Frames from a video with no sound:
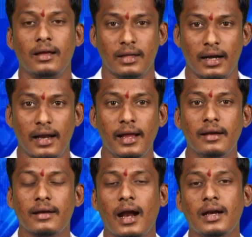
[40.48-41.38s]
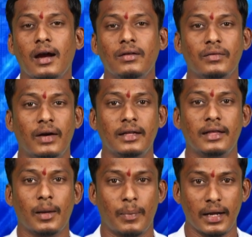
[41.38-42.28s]
இந்த நிலையில் நான்காவது
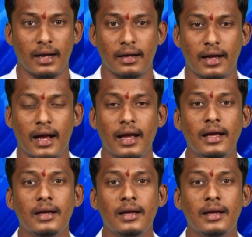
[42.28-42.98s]
வழித்தட பணிகளுக்காக